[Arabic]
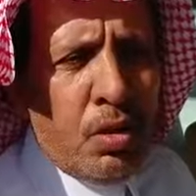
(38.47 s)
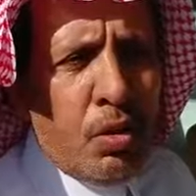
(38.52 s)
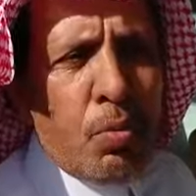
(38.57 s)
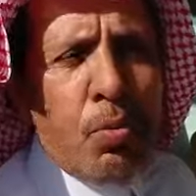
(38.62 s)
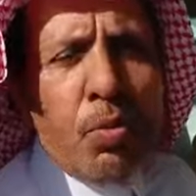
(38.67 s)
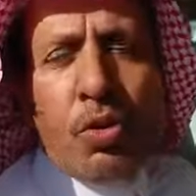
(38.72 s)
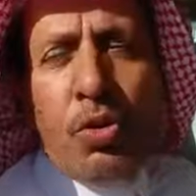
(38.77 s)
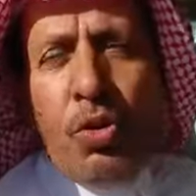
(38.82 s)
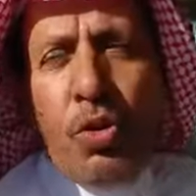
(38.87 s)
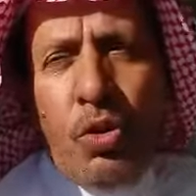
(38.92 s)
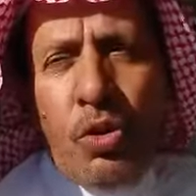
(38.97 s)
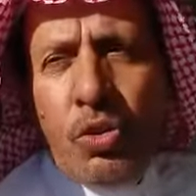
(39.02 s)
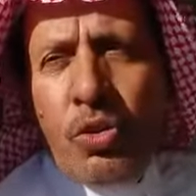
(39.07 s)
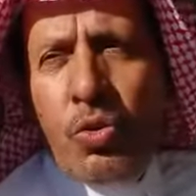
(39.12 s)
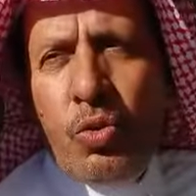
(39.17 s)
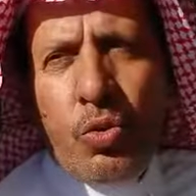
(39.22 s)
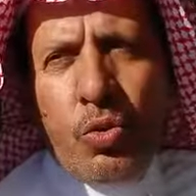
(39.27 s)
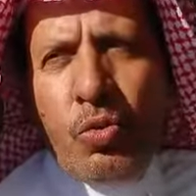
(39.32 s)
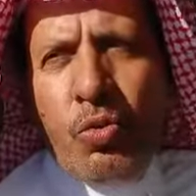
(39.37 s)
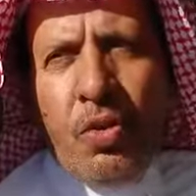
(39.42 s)
يموت
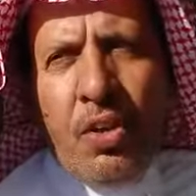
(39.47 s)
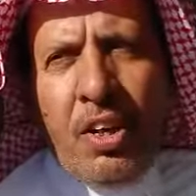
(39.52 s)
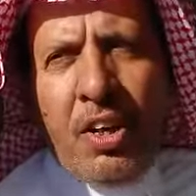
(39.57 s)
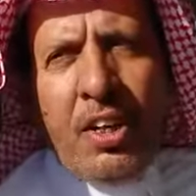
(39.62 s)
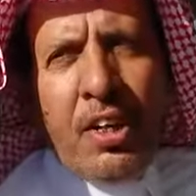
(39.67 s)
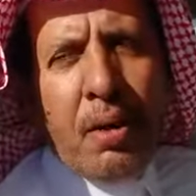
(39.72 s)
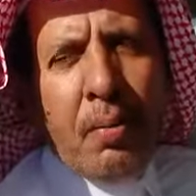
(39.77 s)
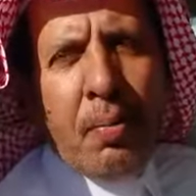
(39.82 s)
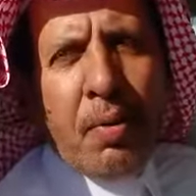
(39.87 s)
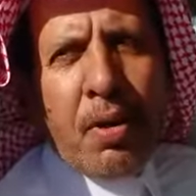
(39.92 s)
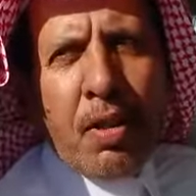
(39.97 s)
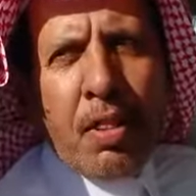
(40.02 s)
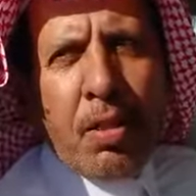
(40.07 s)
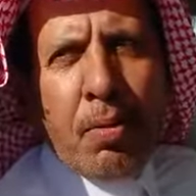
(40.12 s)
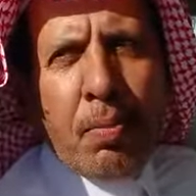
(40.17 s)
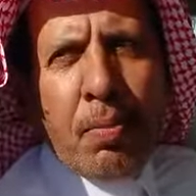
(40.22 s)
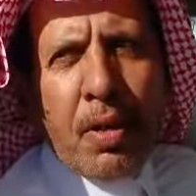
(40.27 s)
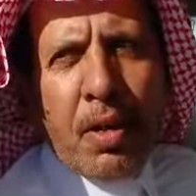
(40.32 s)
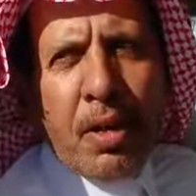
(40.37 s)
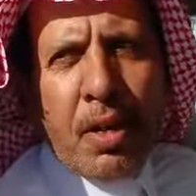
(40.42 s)
الحسود فعلنا من
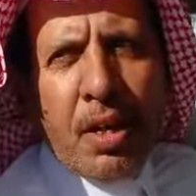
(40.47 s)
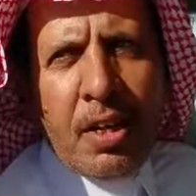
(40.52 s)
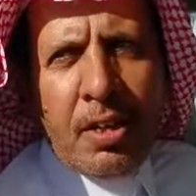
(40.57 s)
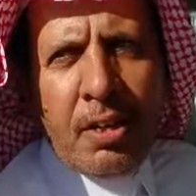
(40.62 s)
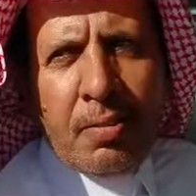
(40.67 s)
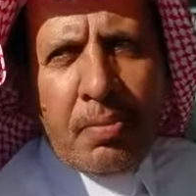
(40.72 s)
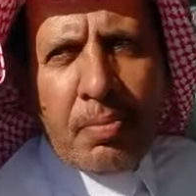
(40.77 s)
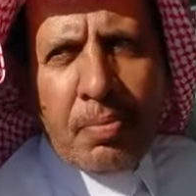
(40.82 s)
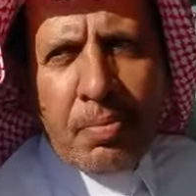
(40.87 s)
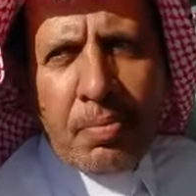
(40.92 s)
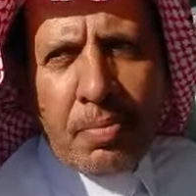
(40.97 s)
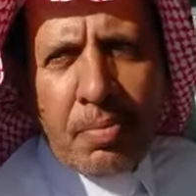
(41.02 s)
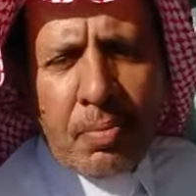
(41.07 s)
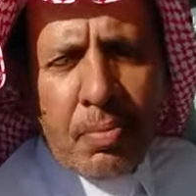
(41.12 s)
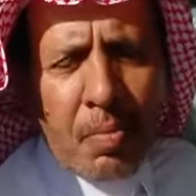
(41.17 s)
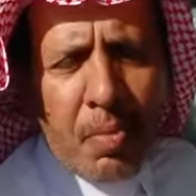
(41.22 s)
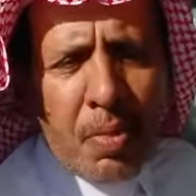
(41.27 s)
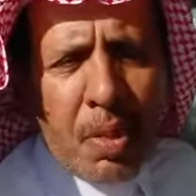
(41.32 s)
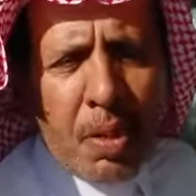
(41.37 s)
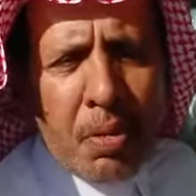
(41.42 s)
رثم بكي
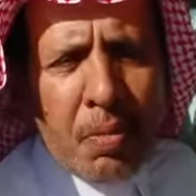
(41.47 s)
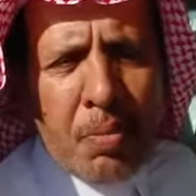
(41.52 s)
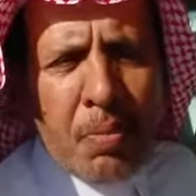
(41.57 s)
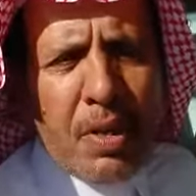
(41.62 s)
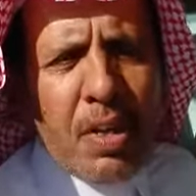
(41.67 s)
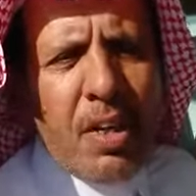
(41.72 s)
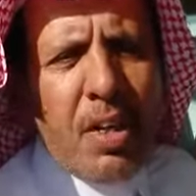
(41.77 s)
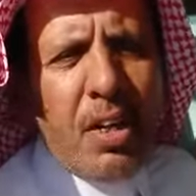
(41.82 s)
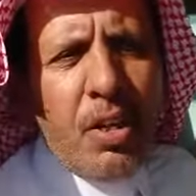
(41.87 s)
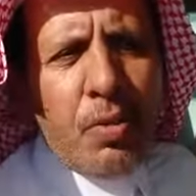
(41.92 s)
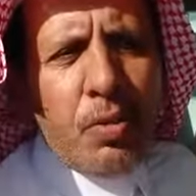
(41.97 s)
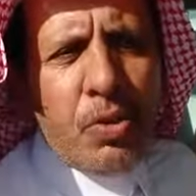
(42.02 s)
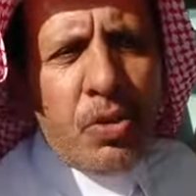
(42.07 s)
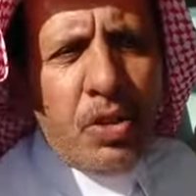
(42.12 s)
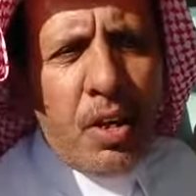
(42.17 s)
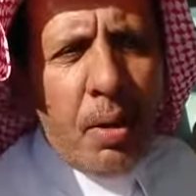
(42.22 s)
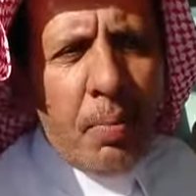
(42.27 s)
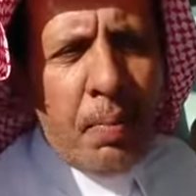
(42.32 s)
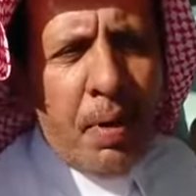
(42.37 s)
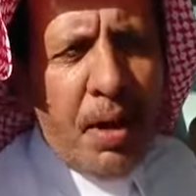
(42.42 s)
من اللي
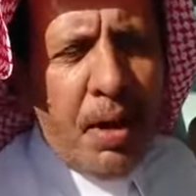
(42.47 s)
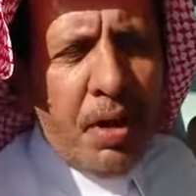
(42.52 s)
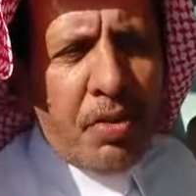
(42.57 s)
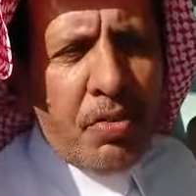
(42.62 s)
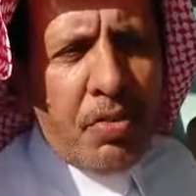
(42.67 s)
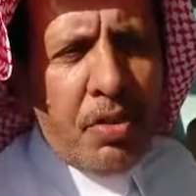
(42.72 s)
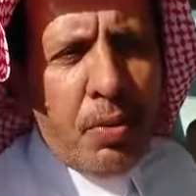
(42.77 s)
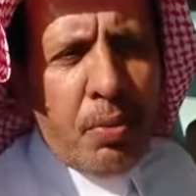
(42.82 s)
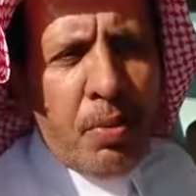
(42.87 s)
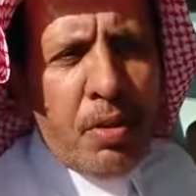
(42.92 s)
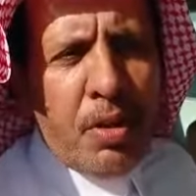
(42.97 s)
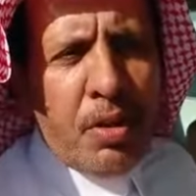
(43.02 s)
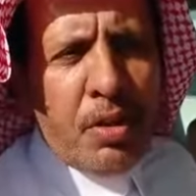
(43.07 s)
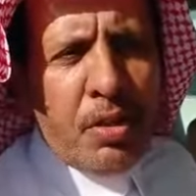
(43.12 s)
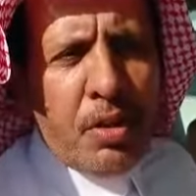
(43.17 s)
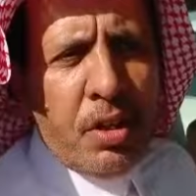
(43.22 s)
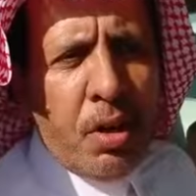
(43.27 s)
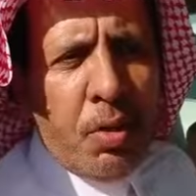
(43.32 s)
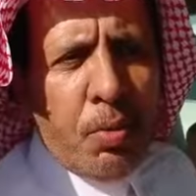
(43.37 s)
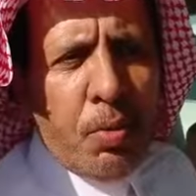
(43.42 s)
وزابه عجزه واللي
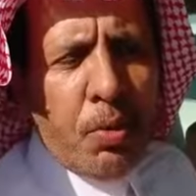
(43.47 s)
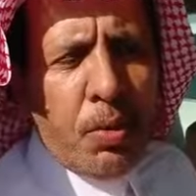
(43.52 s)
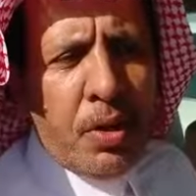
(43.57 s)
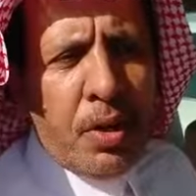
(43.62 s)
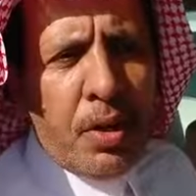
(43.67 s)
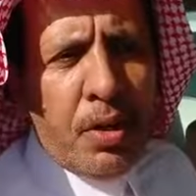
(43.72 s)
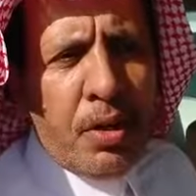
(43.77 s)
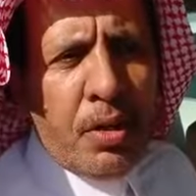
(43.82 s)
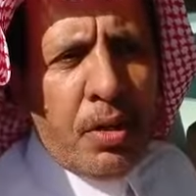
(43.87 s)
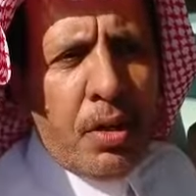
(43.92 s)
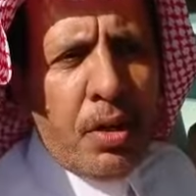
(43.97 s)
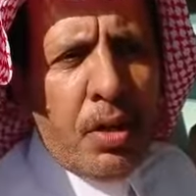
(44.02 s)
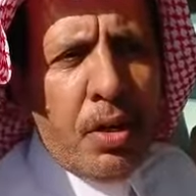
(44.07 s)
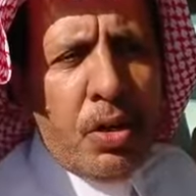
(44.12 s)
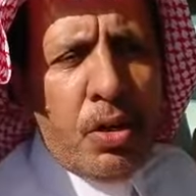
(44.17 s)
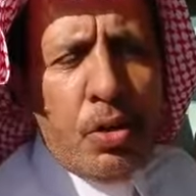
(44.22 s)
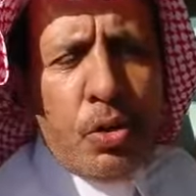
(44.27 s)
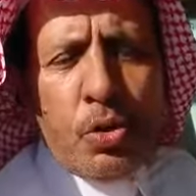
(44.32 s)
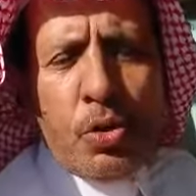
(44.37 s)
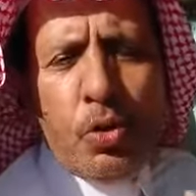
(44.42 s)
يداوونه
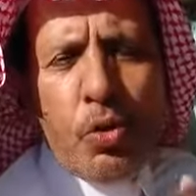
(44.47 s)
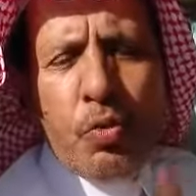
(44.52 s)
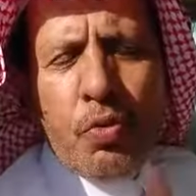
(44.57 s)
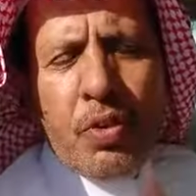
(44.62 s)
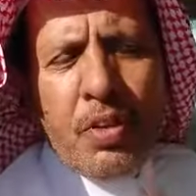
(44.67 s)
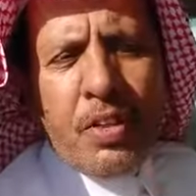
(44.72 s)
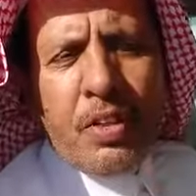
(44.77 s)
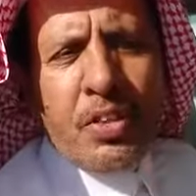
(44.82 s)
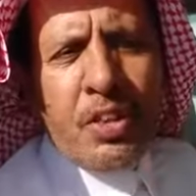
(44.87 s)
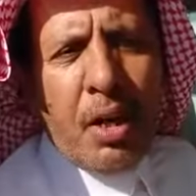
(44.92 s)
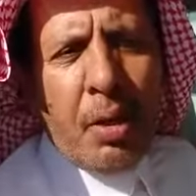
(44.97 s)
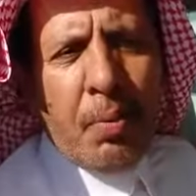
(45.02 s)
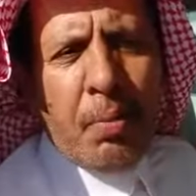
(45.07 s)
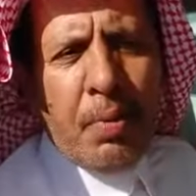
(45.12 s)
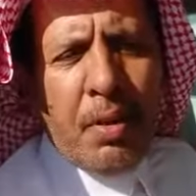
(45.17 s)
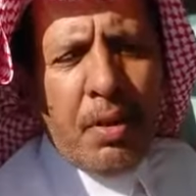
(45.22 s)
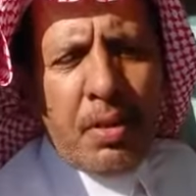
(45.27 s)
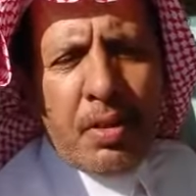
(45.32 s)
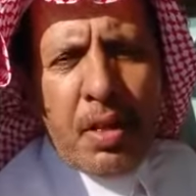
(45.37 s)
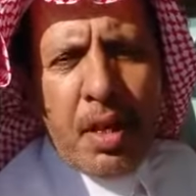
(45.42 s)
يشوف
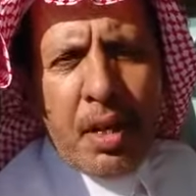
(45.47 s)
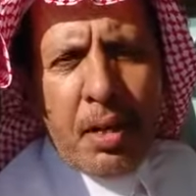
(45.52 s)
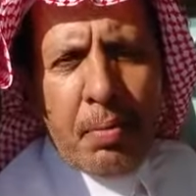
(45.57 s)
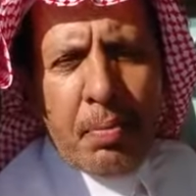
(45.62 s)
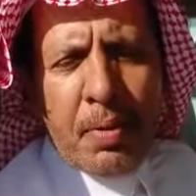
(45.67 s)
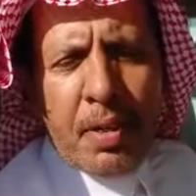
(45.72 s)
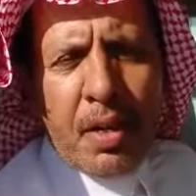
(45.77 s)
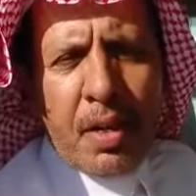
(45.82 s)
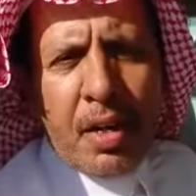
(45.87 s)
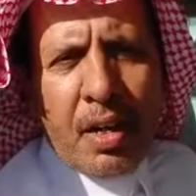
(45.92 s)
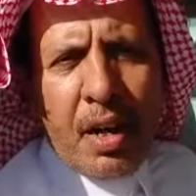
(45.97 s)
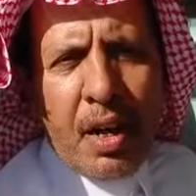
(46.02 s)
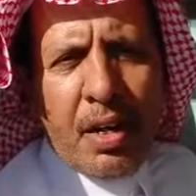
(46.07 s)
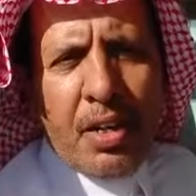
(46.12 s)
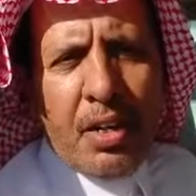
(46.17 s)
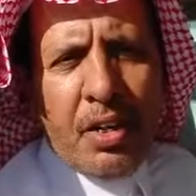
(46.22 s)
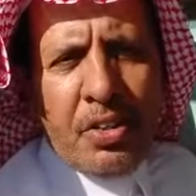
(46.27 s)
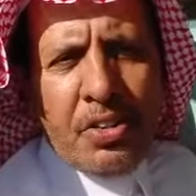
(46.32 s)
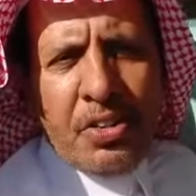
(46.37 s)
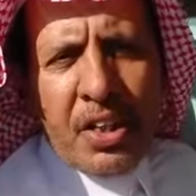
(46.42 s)
النشامة عندنا بين
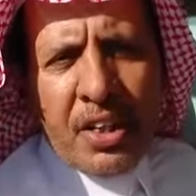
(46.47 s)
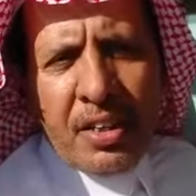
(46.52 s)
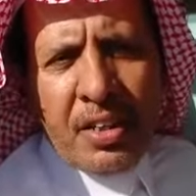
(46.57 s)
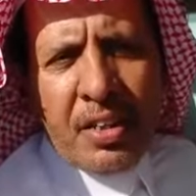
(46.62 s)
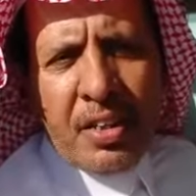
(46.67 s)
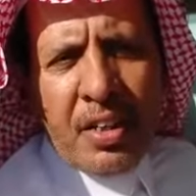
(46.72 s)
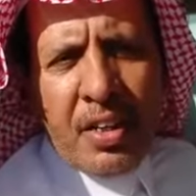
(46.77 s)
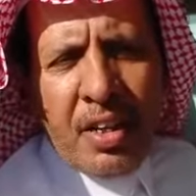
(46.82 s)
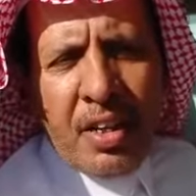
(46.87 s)
رايح جي